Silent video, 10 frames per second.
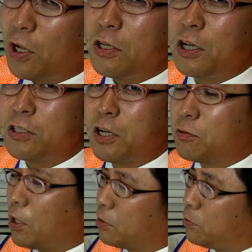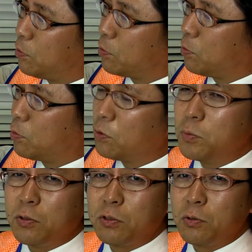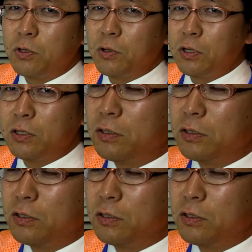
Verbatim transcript: れ何が企画外って言ったのここ見てくださいこれこれ